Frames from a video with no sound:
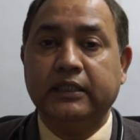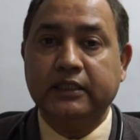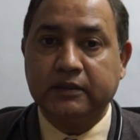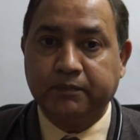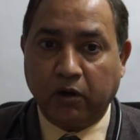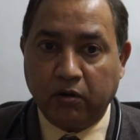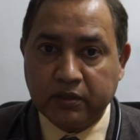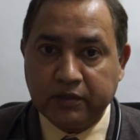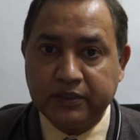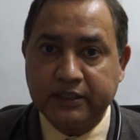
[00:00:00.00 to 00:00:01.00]
इस प्रॉब्लम
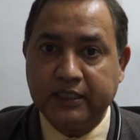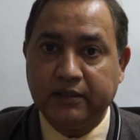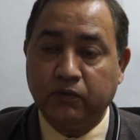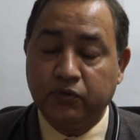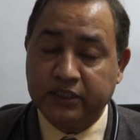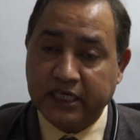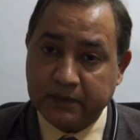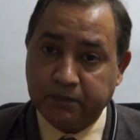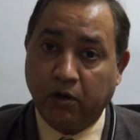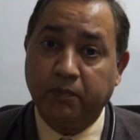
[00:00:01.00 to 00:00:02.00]
की वजह से वो
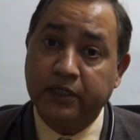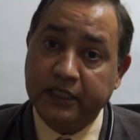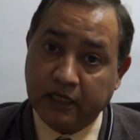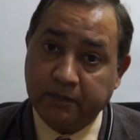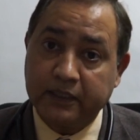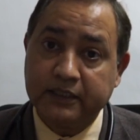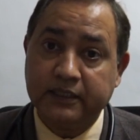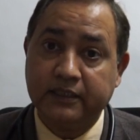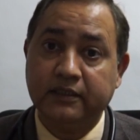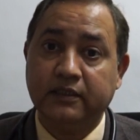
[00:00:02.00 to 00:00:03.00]
सेक्स प्रॉपर नहीं कर पाते
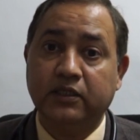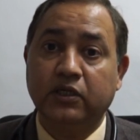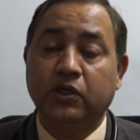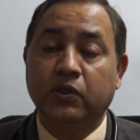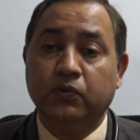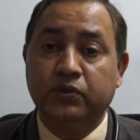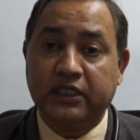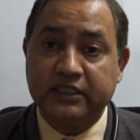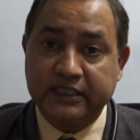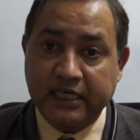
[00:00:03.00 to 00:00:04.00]
हैं
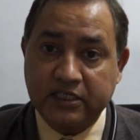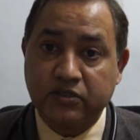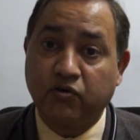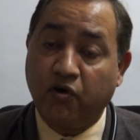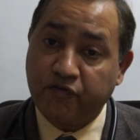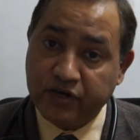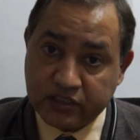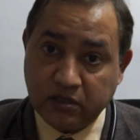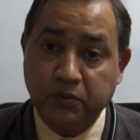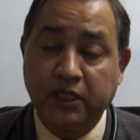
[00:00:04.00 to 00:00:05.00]
उनका सेक्स
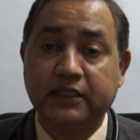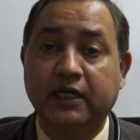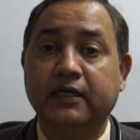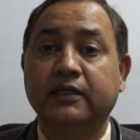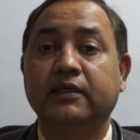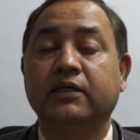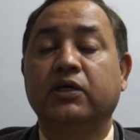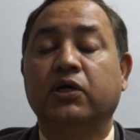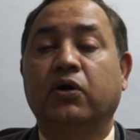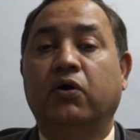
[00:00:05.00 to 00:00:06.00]
कॉन्फिडेंस कम हो जाता है
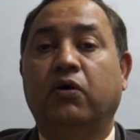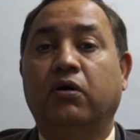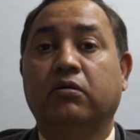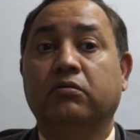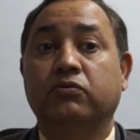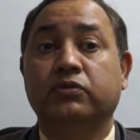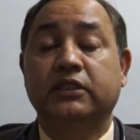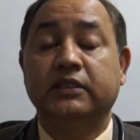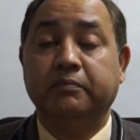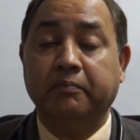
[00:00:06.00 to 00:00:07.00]
और
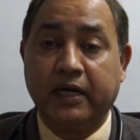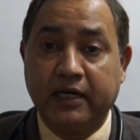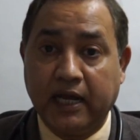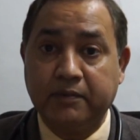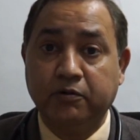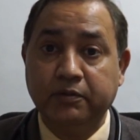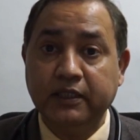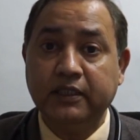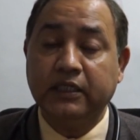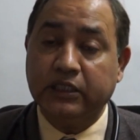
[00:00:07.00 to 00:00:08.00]
उनकी मैरिड लाइफ को भी
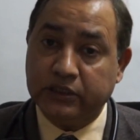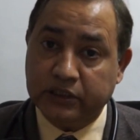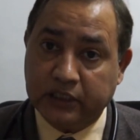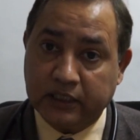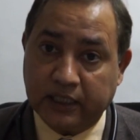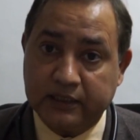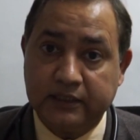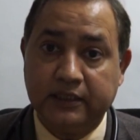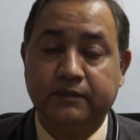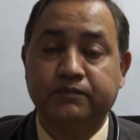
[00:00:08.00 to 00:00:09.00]
दिक्कत
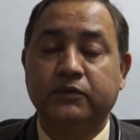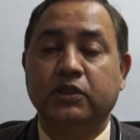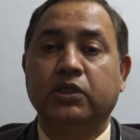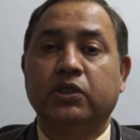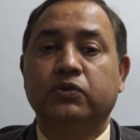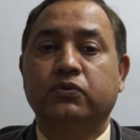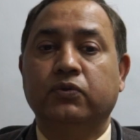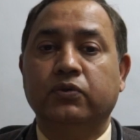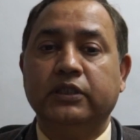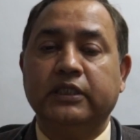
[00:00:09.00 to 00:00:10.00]
आती है
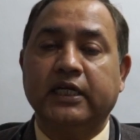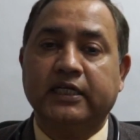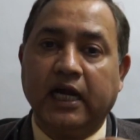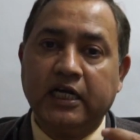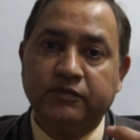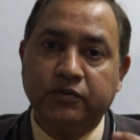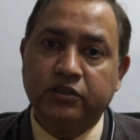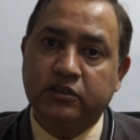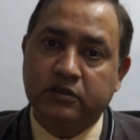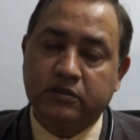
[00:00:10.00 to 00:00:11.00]
तो इरेक्टाइल
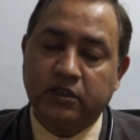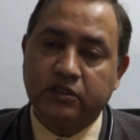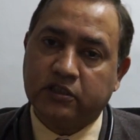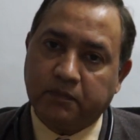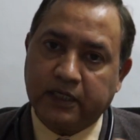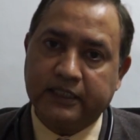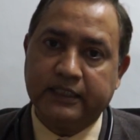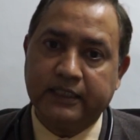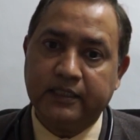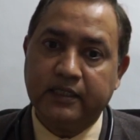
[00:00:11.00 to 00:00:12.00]
डिस्फंक्शन तब
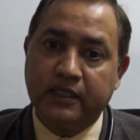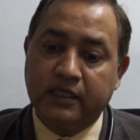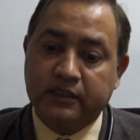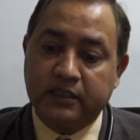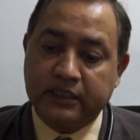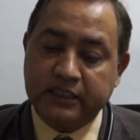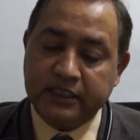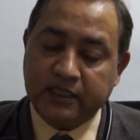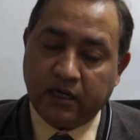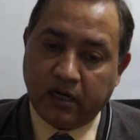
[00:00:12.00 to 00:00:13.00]
कहते हैं कि
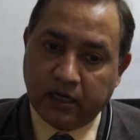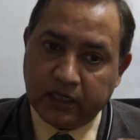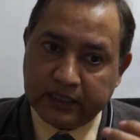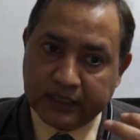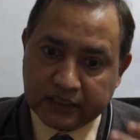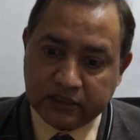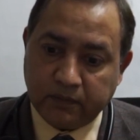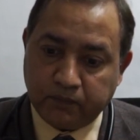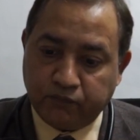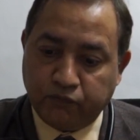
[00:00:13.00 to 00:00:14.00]
किसी का अगर
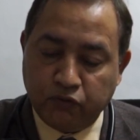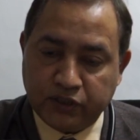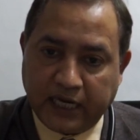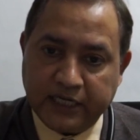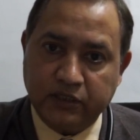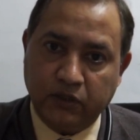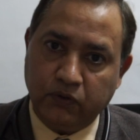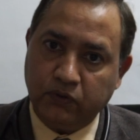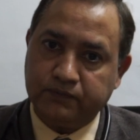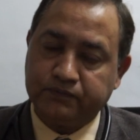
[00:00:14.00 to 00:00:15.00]
इरेक्शन फुल टाइट ना हो